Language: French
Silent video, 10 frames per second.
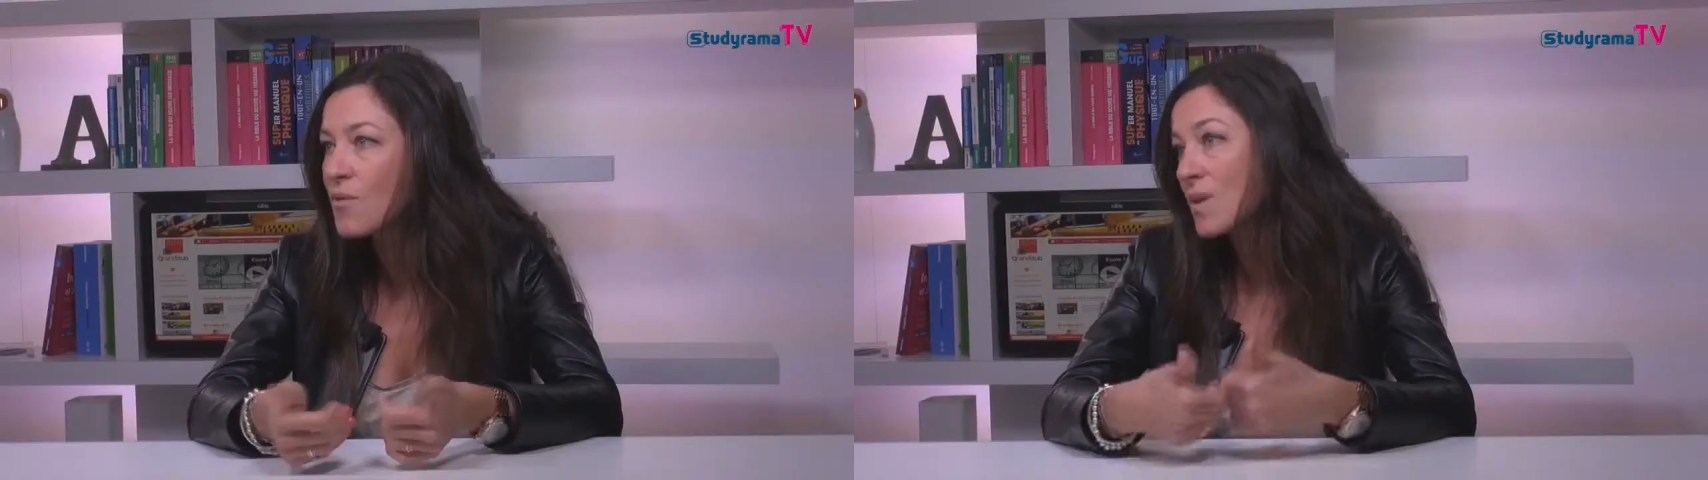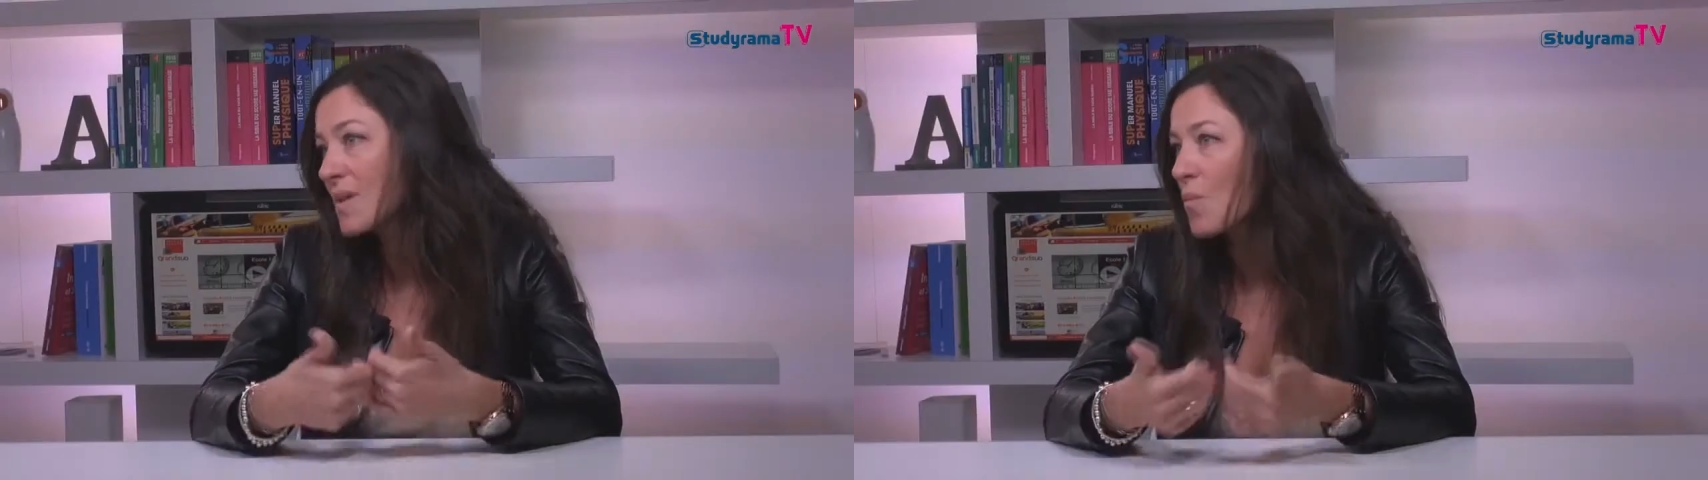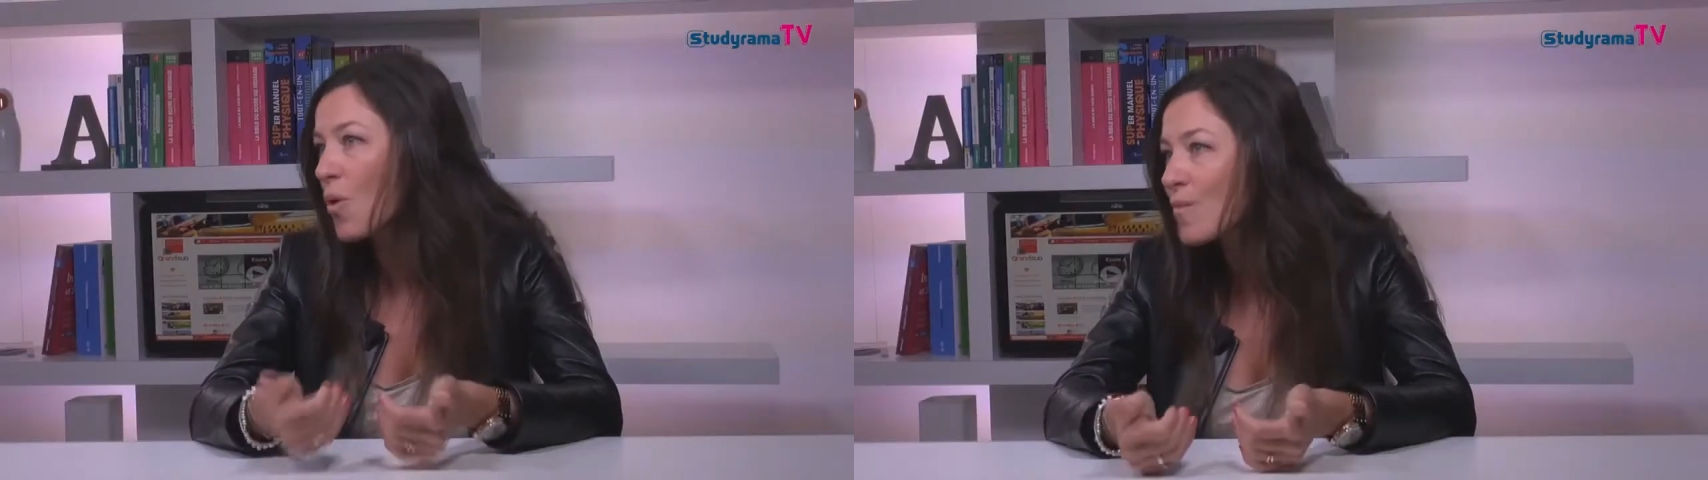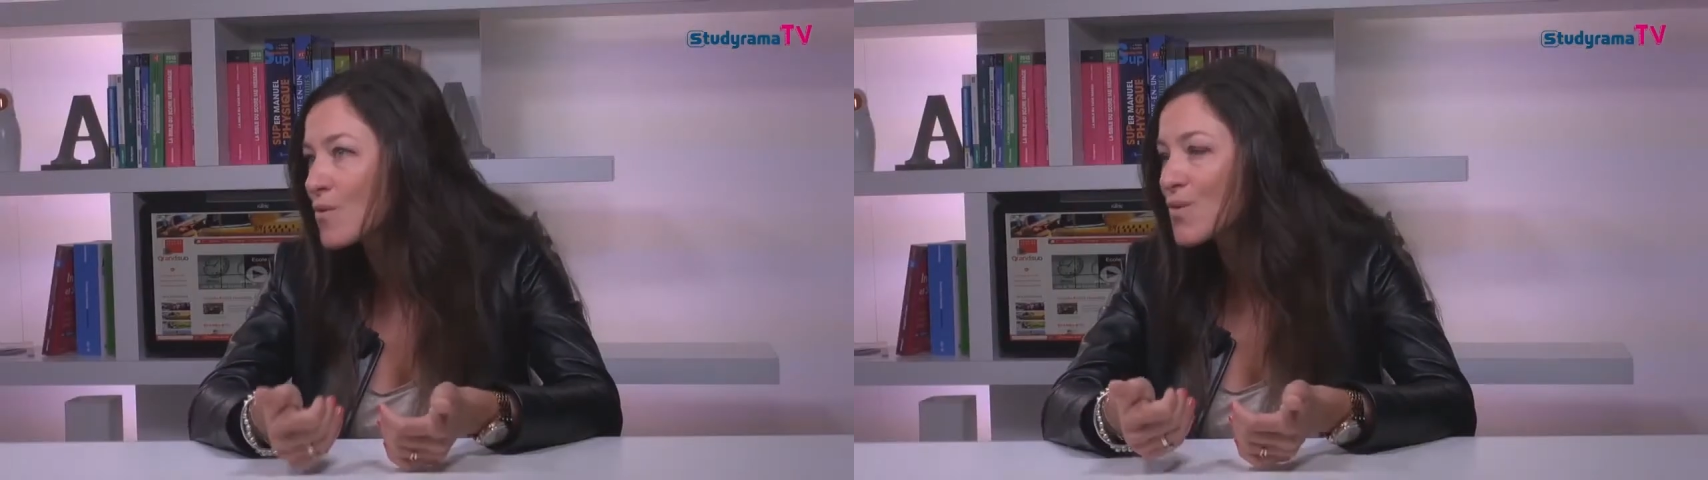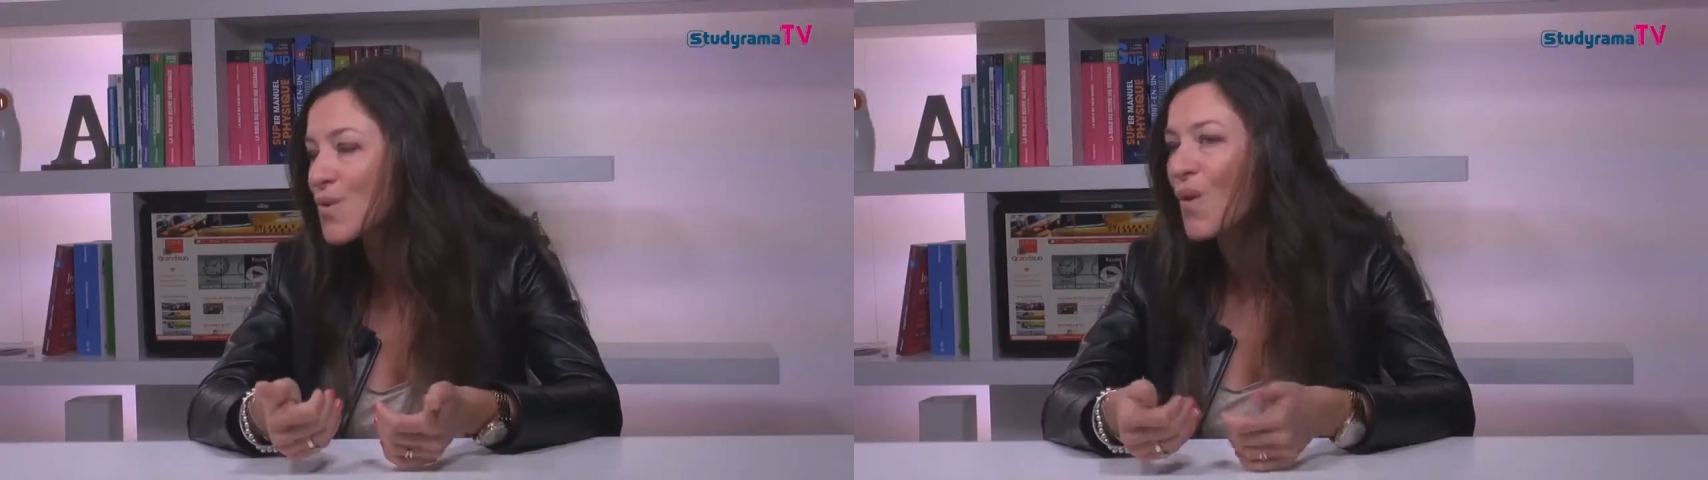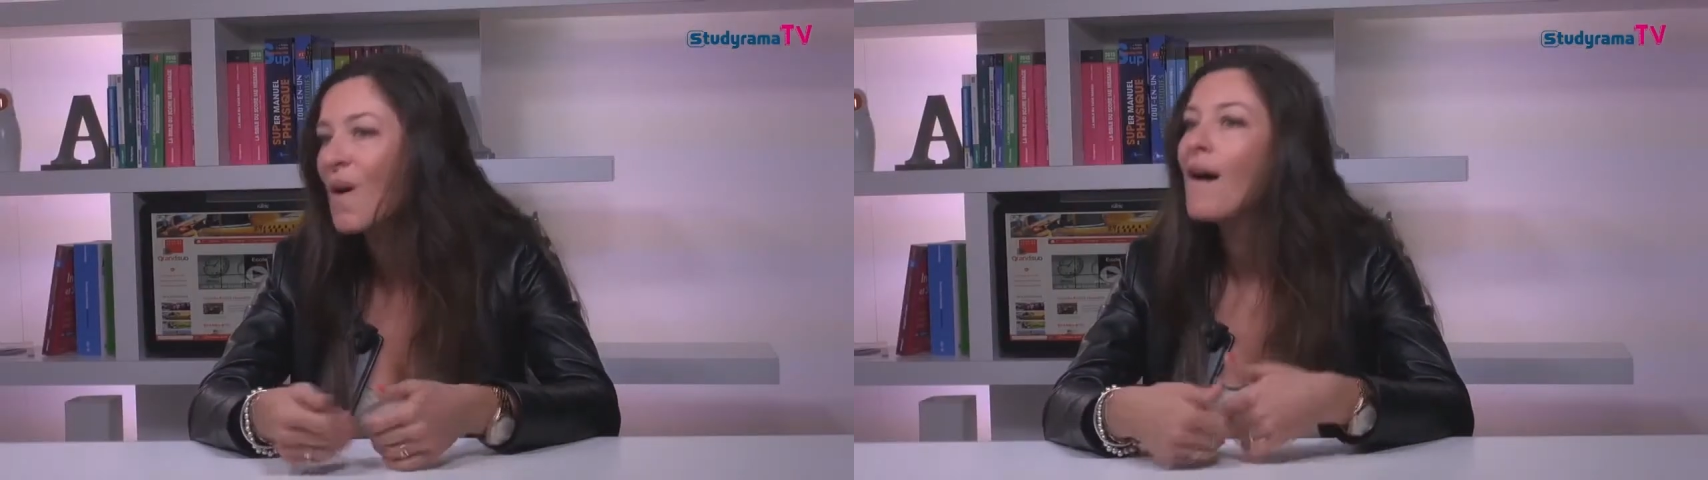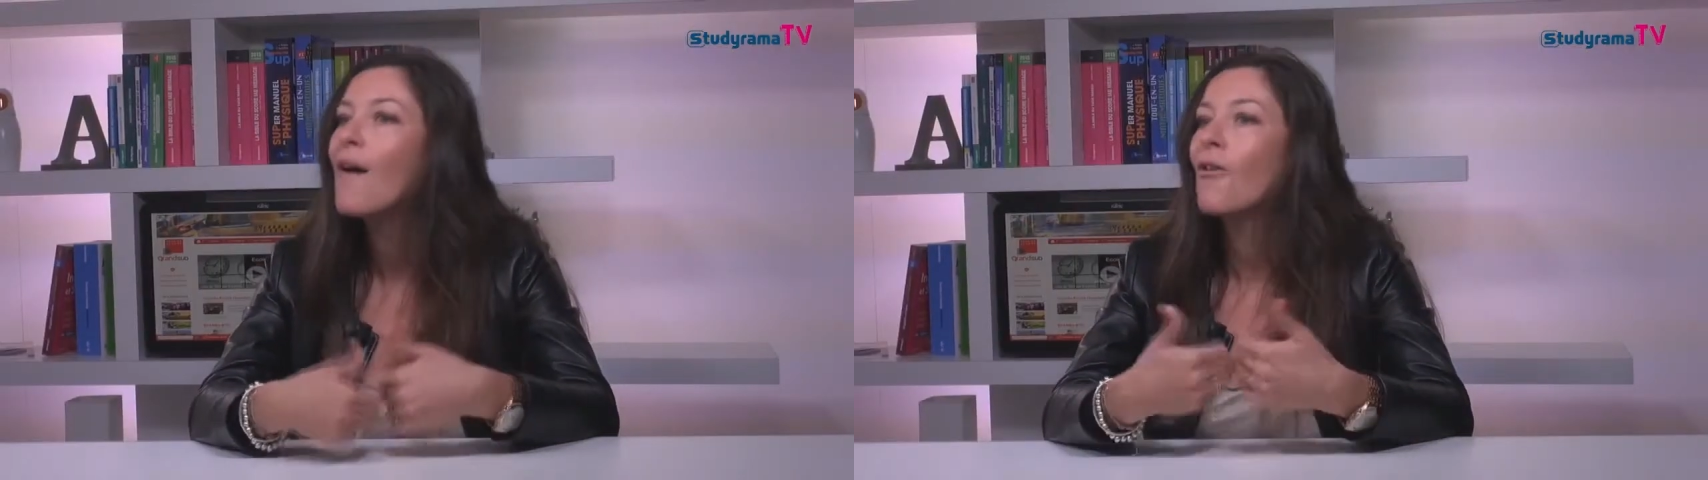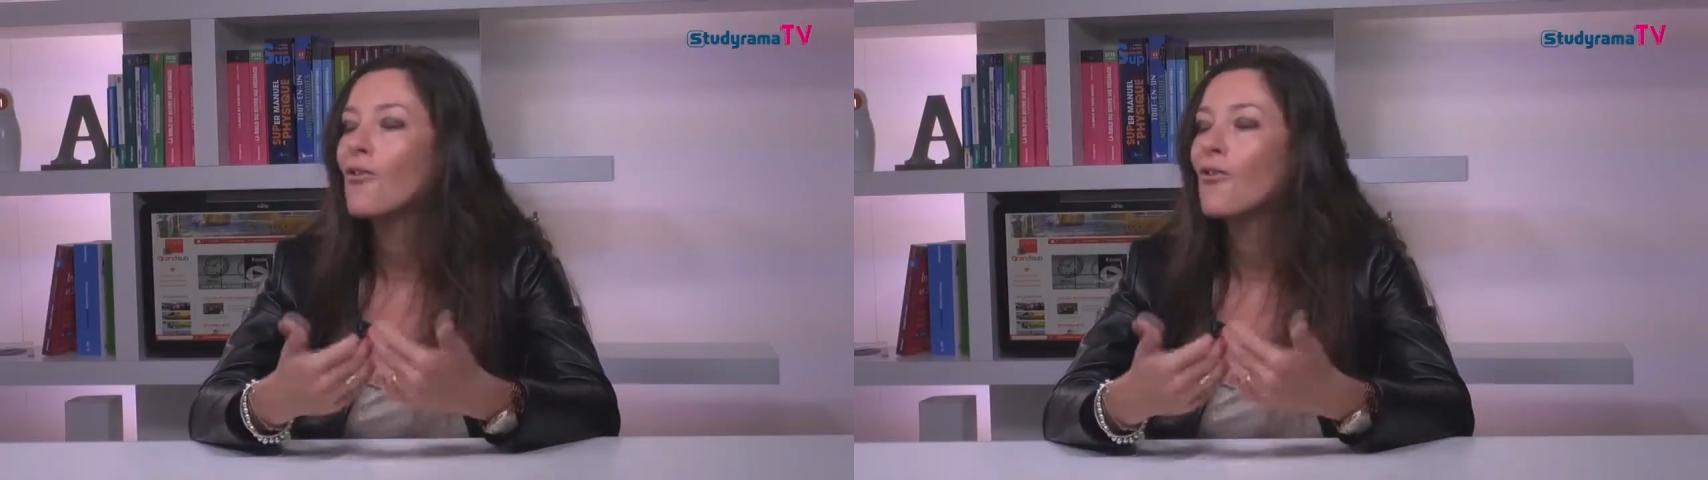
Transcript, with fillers: troisième promotion, mhm.